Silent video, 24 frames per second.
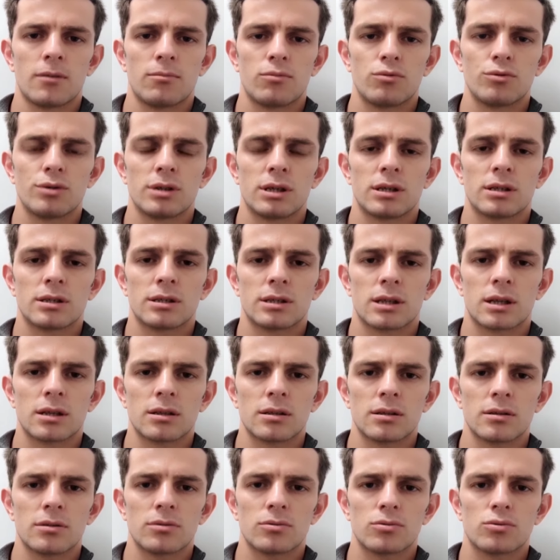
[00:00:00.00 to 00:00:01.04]

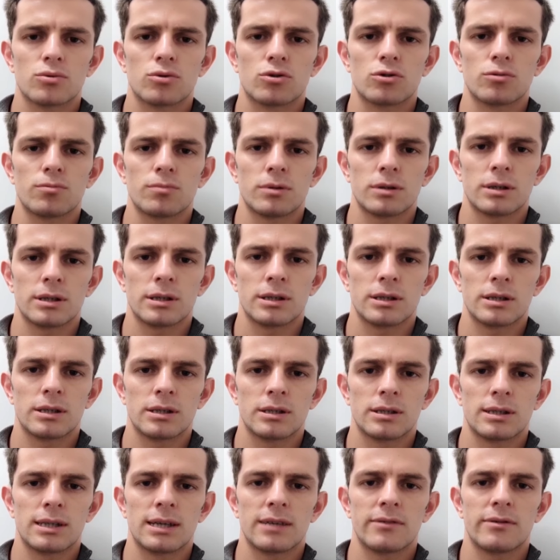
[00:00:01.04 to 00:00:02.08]
Bunlardan durup
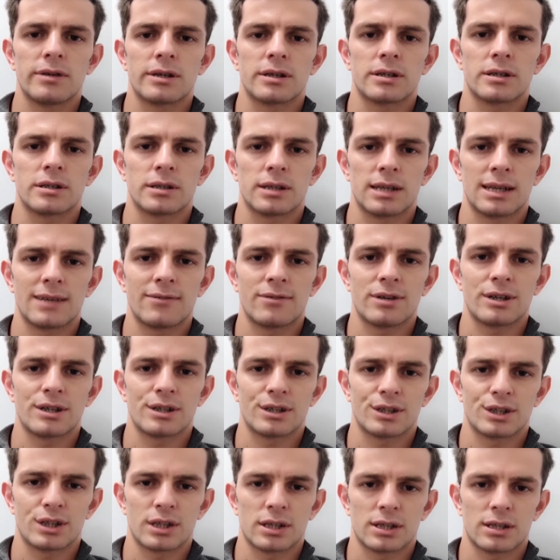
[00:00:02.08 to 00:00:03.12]
e, ne var ne var
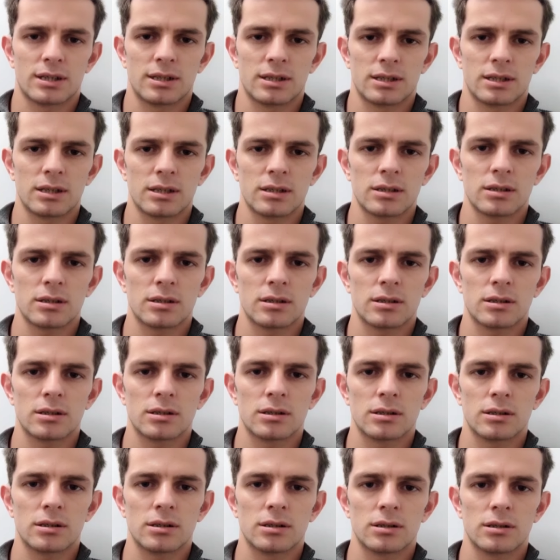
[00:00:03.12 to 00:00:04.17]
şeklinde
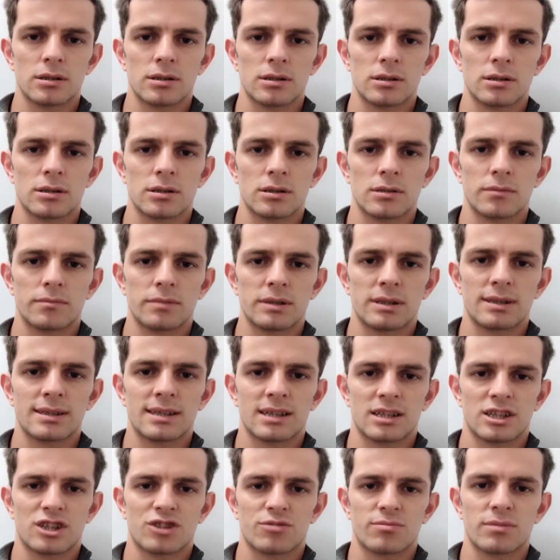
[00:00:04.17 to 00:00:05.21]
e, bir
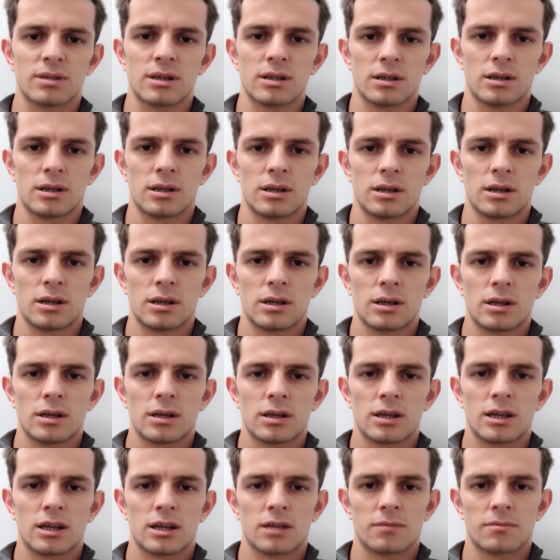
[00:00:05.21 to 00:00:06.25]
tartışma
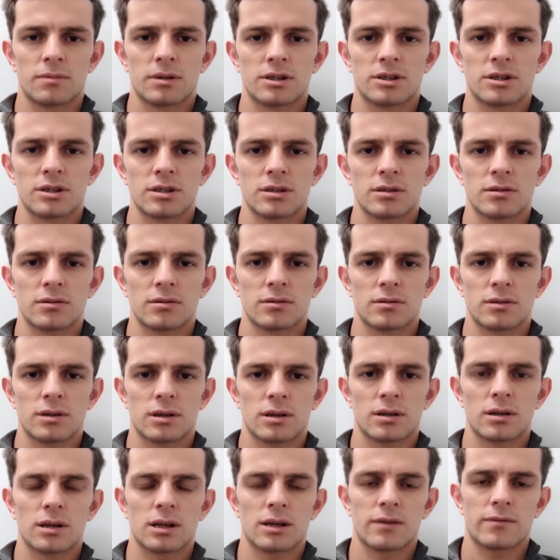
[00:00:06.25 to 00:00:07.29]
yaratmak için
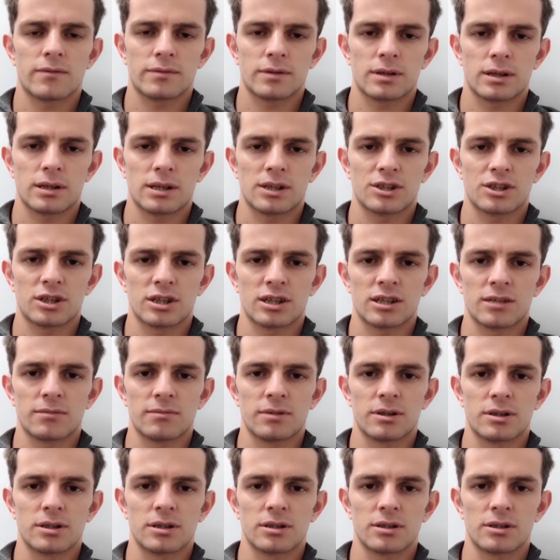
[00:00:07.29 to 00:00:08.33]
laf dalaşına
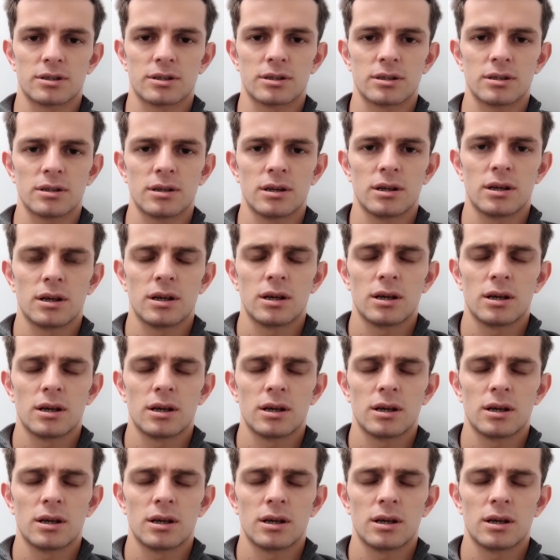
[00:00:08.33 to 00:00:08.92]
girmeye çalıştı.